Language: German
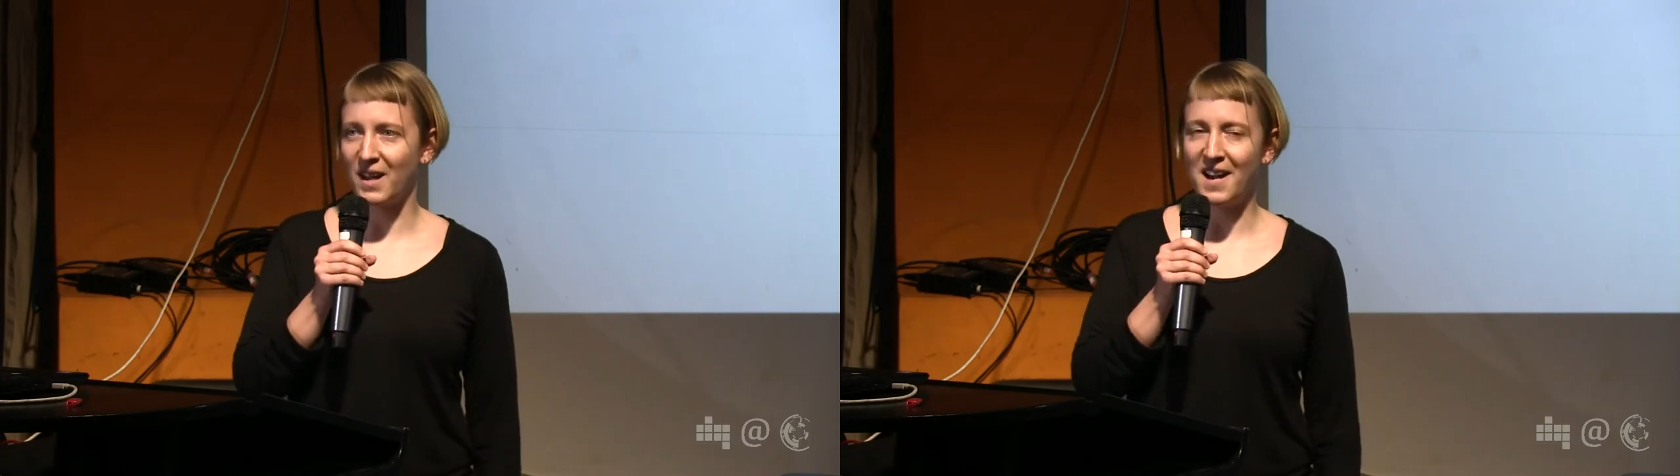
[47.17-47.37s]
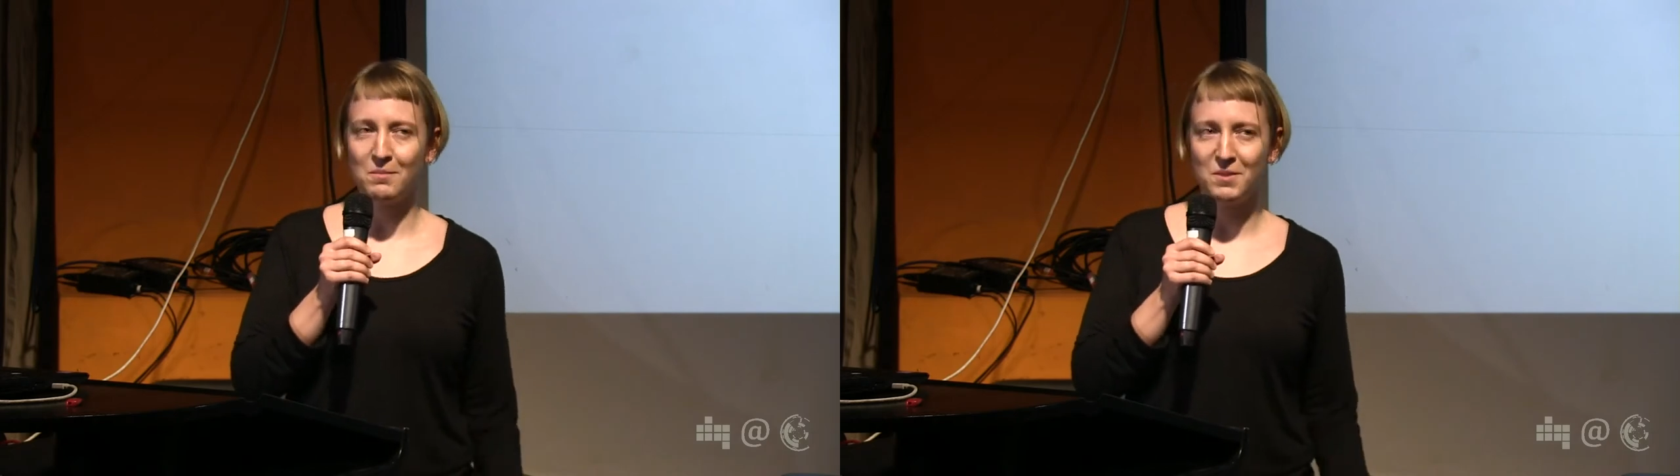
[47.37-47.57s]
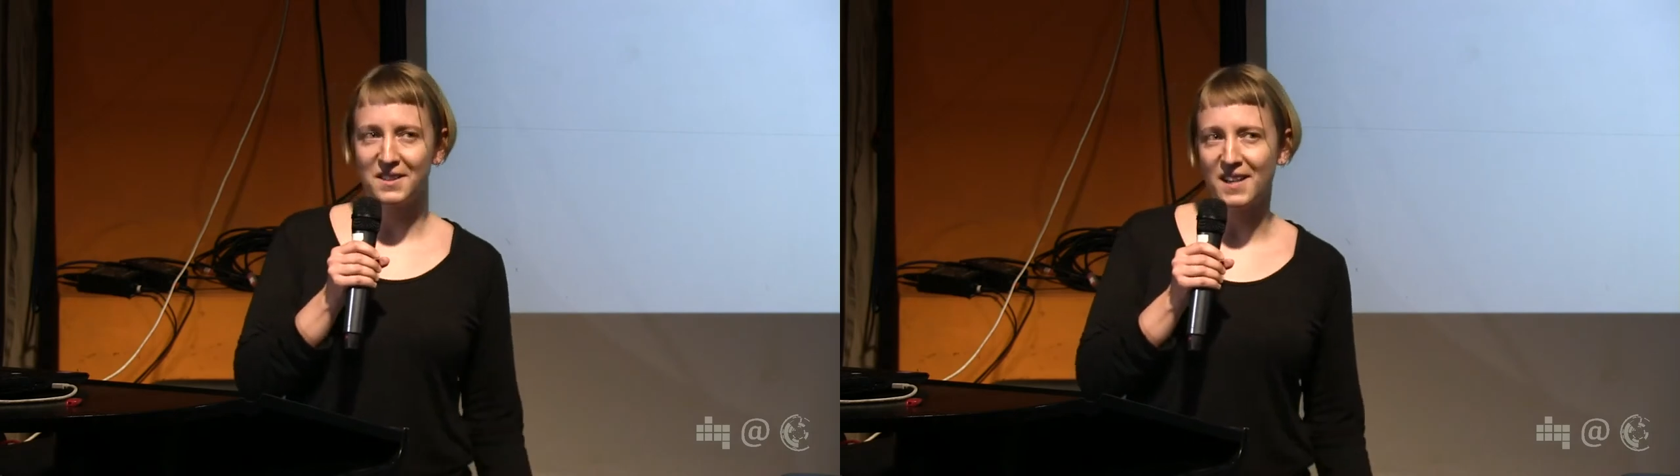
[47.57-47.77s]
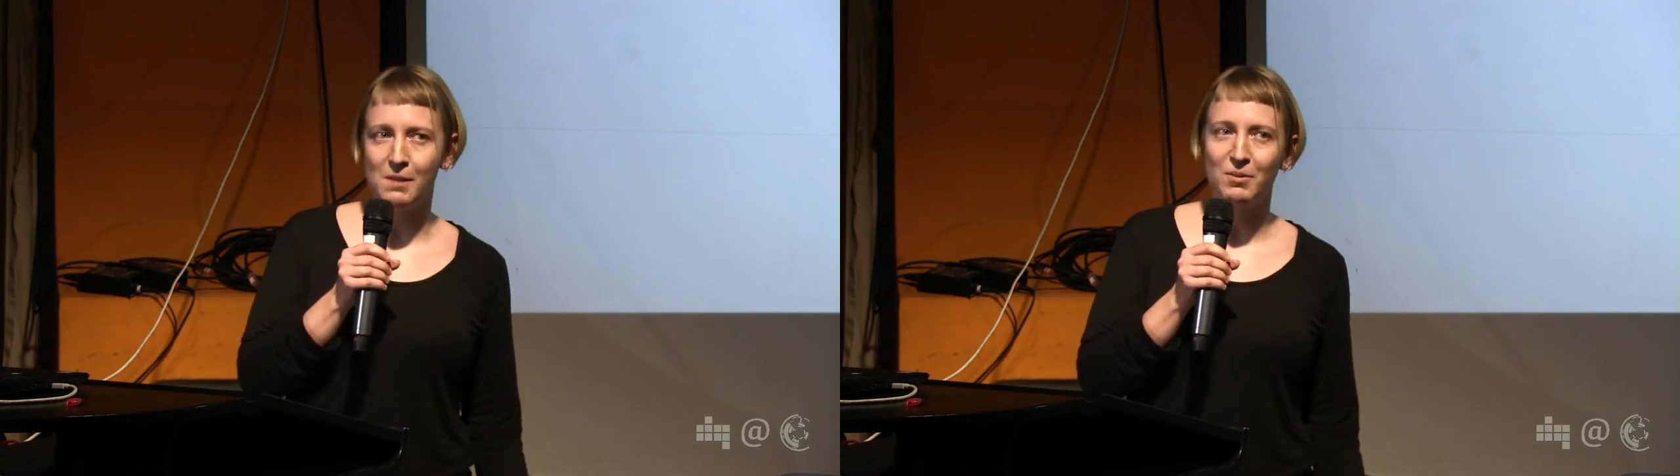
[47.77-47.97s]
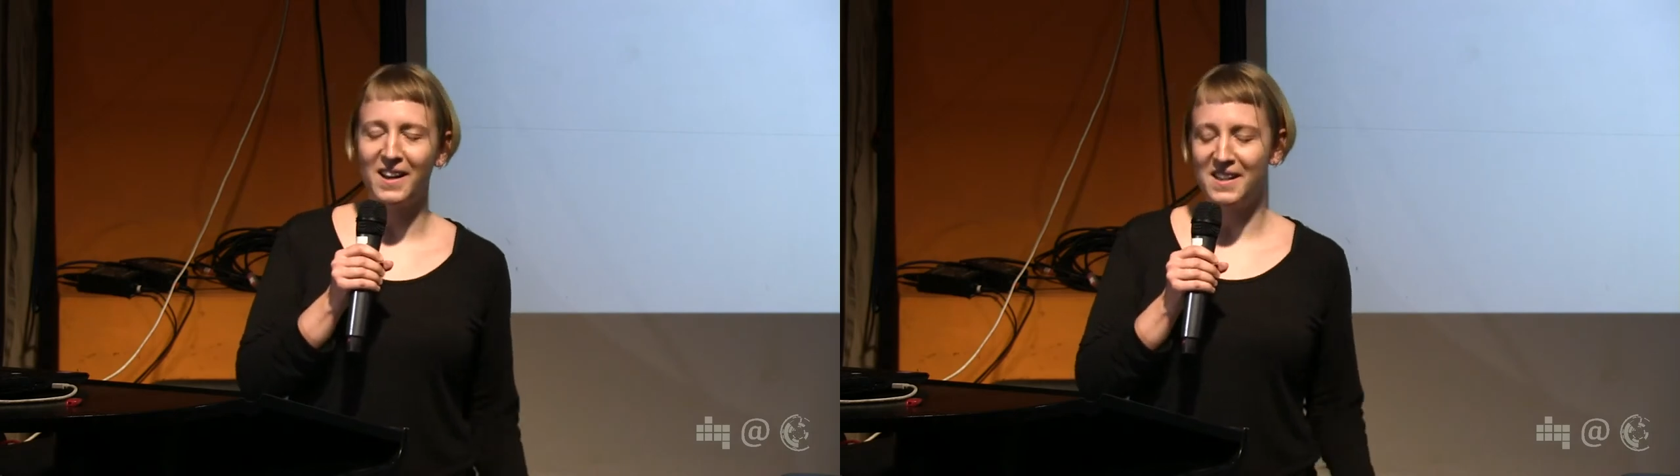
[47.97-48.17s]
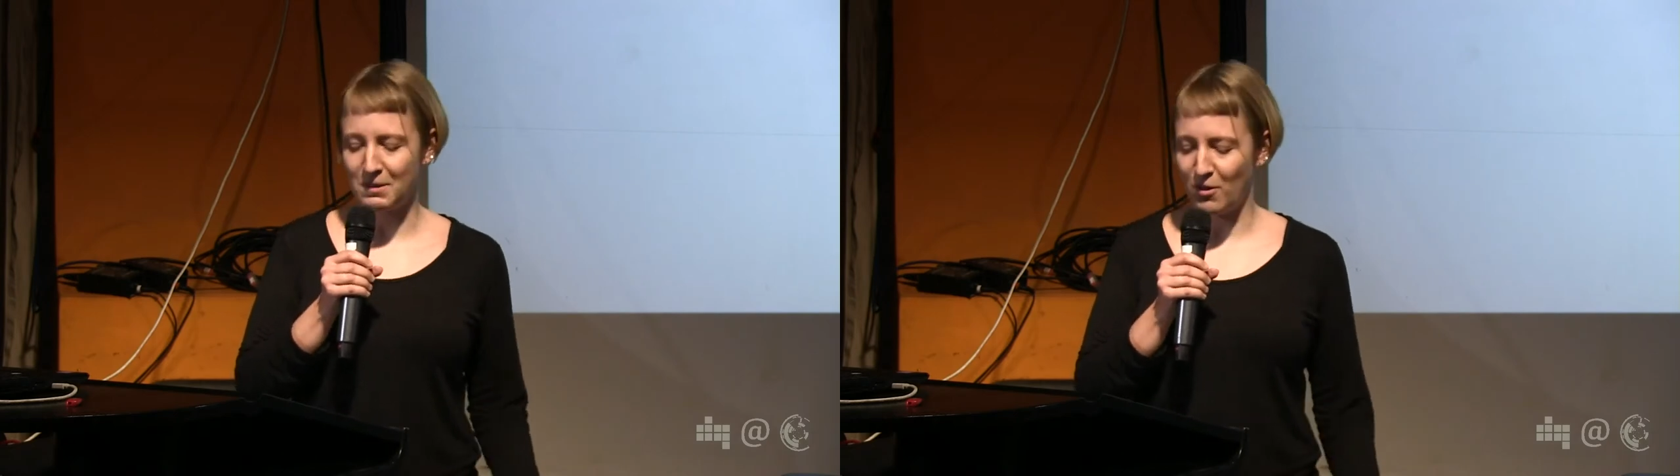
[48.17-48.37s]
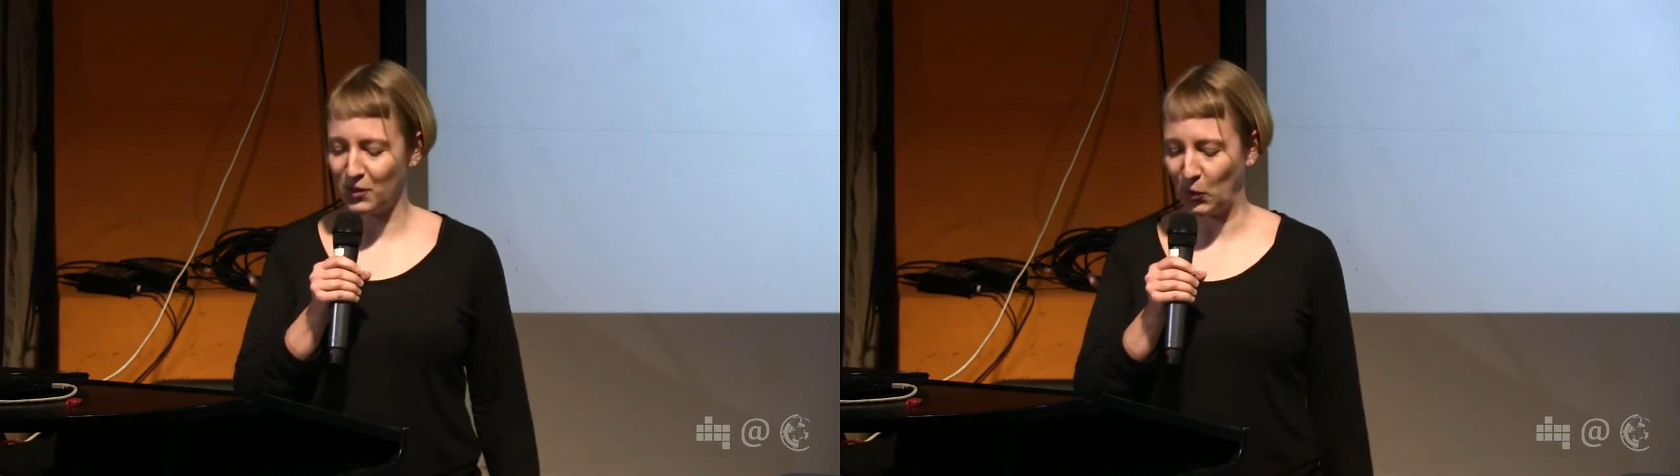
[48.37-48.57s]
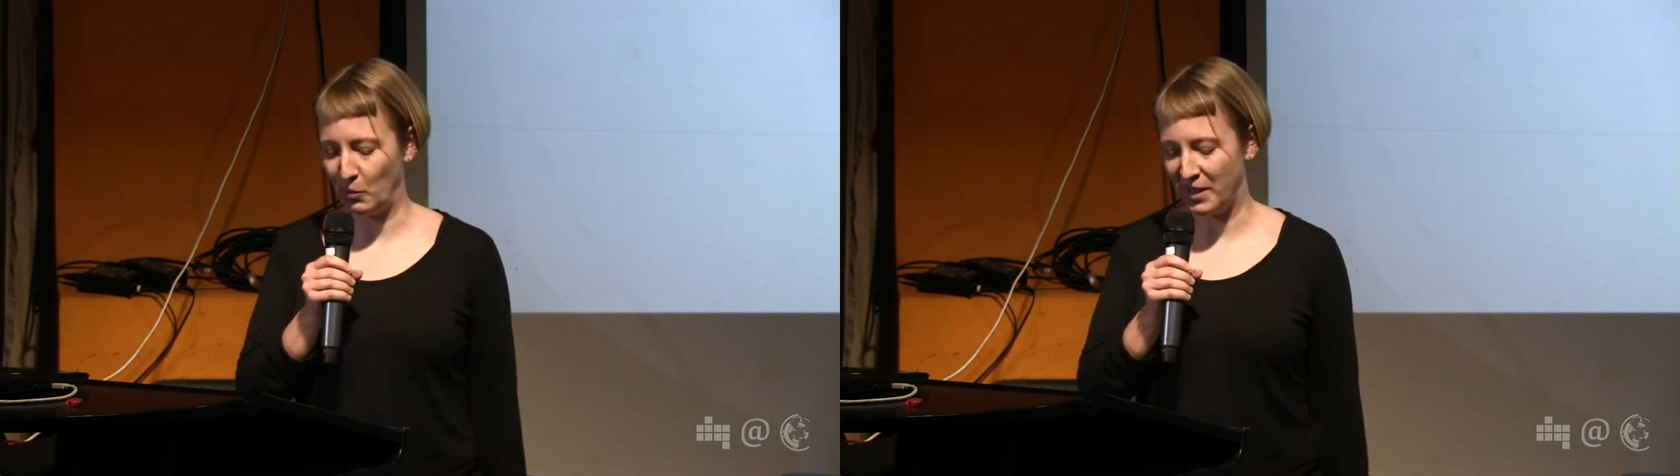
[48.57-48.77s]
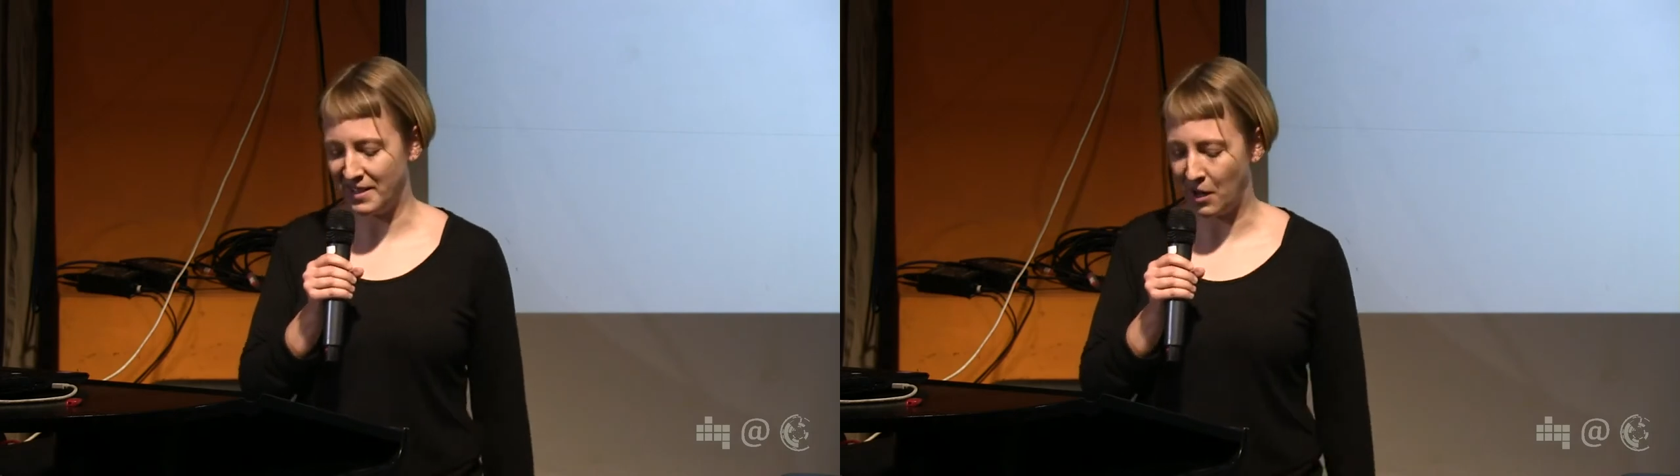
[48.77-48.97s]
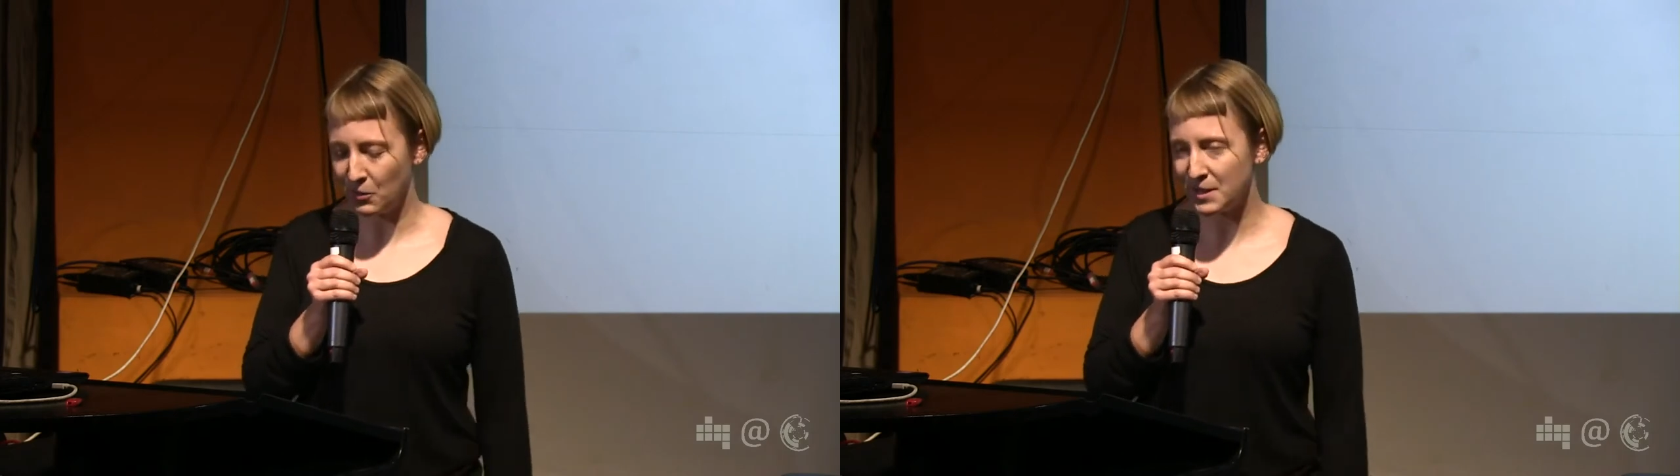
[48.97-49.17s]
gerade im Digitalbereich, aber auch darüber
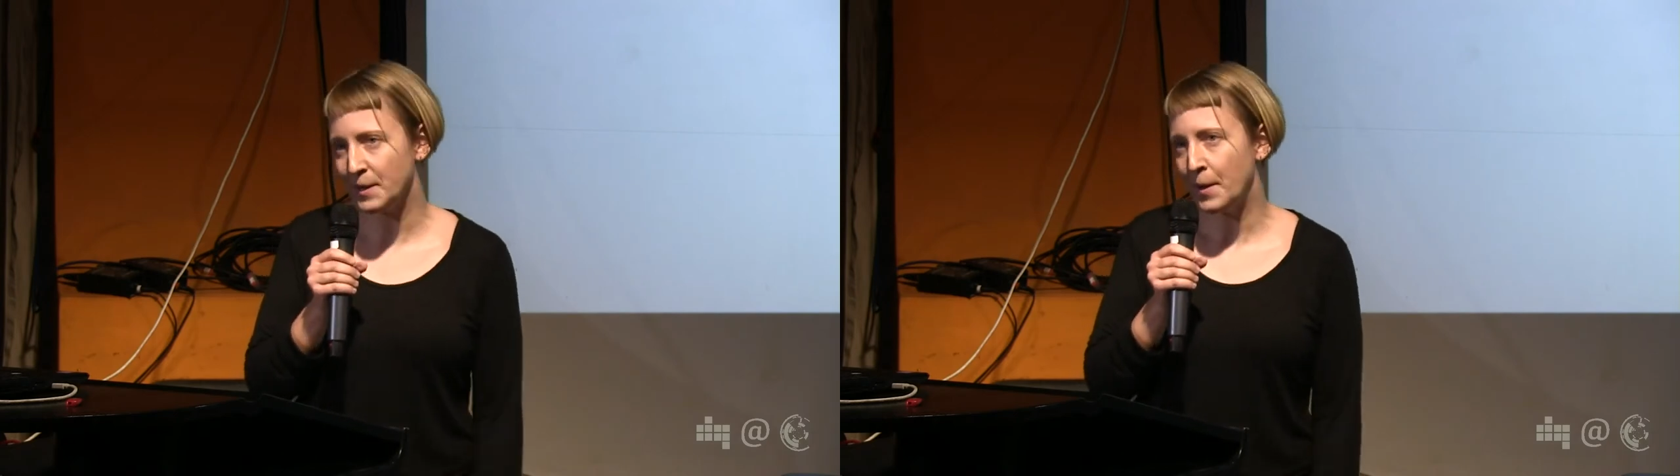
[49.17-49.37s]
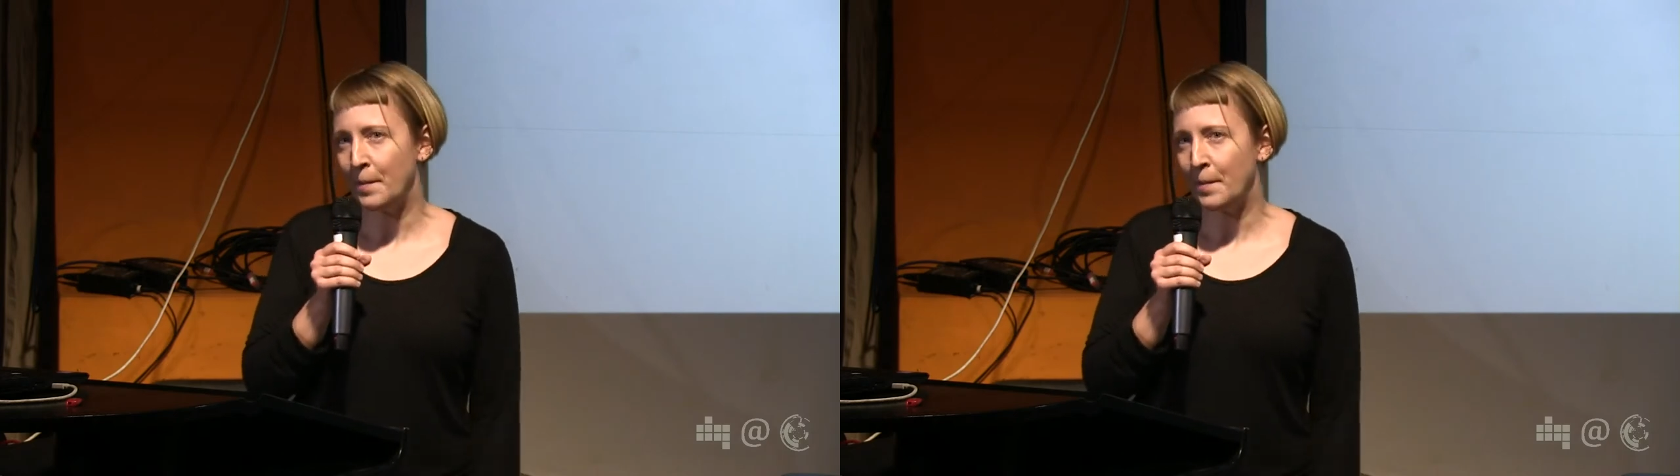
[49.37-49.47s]
hinaus.